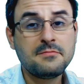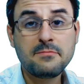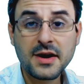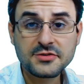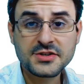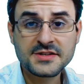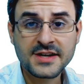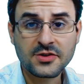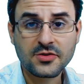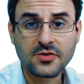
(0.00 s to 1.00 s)
Para
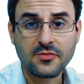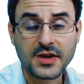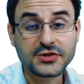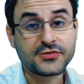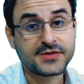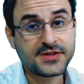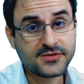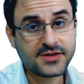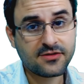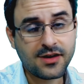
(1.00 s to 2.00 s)
utilizar o Google Meet do seu
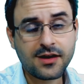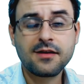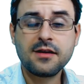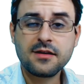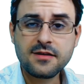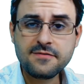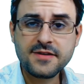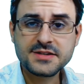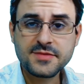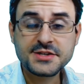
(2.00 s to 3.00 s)
celular,
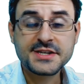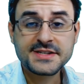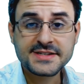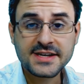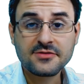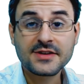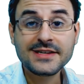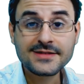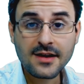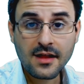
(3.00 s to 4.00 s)
infelizmente é necessário
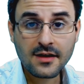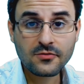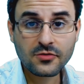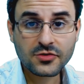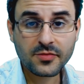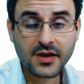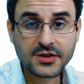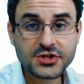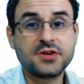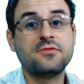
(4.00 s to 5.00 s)
instalar um outro
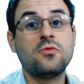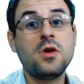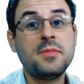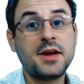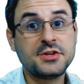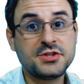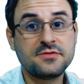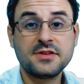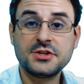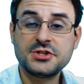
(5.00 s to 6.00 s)
aplicativo. O
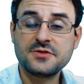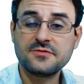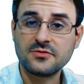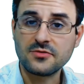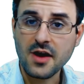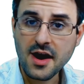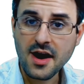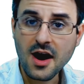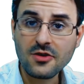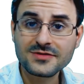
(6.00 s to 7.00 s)
aplicativo nativo do
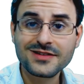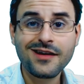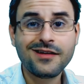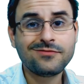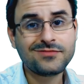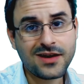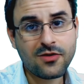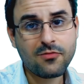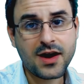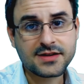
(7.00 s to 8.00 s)
Hangouts
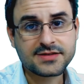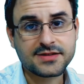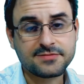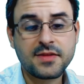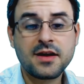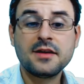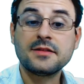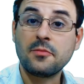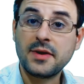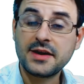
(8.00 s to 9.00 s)
não basta.
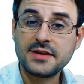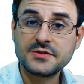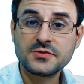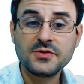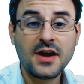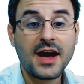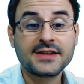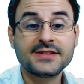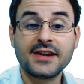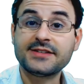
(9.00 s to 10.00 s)
Então, para isso,
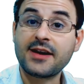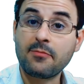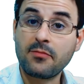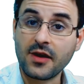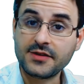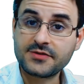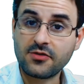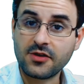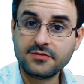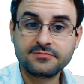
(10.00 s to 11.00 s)
acesse a Play
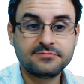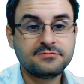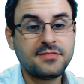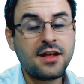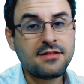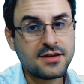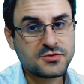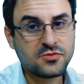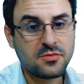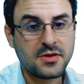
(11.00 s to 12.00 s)
Store. Na
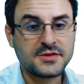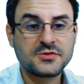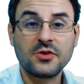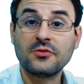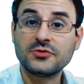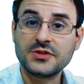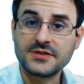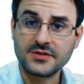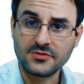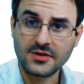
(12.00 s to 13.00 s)
sua Play Store,
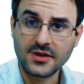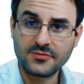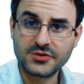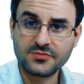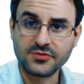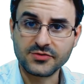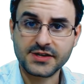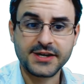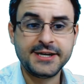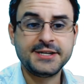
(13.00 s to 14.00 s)
utilizando o campo de
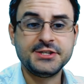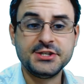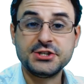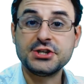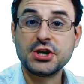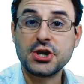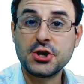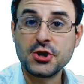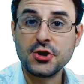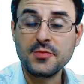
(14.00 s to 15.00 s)
busca, digite
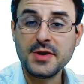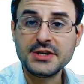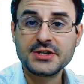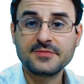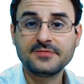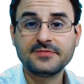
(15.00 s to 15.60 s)
Google Meet